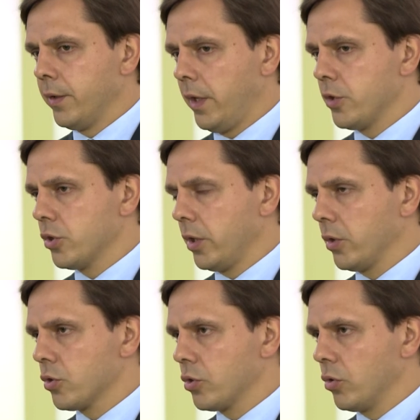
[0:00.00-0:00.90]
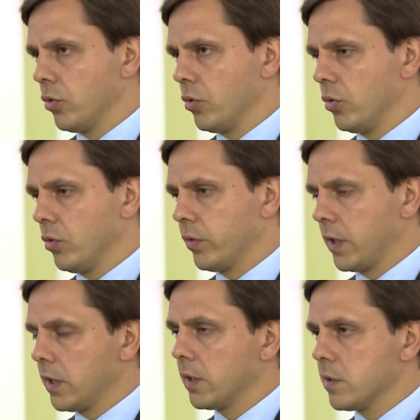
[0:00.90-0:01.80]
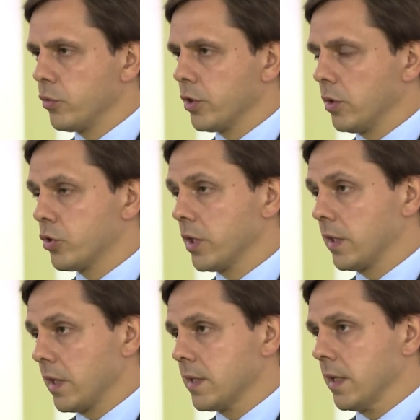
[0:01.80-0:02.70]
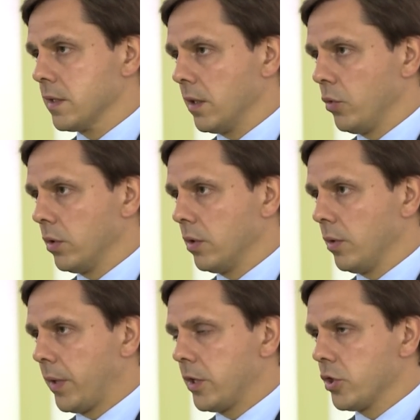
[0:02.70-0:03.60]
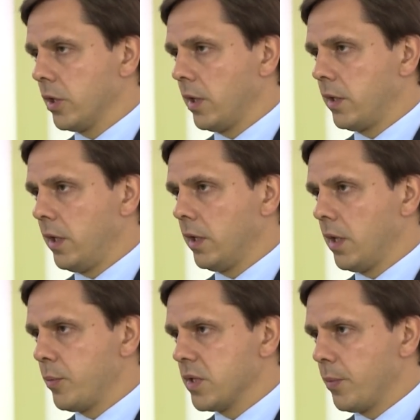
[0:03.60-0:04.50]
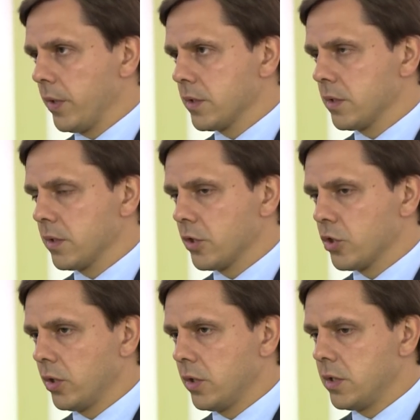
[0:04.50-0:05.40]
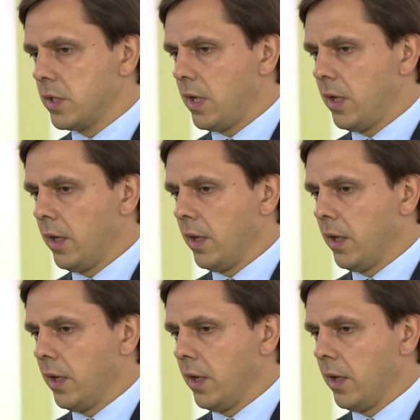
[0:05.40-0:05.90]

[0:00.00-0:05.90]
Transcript: я считаю, что в каких-то случаях лучше отказаться от э, праздничных линеек для безопасности наших детей,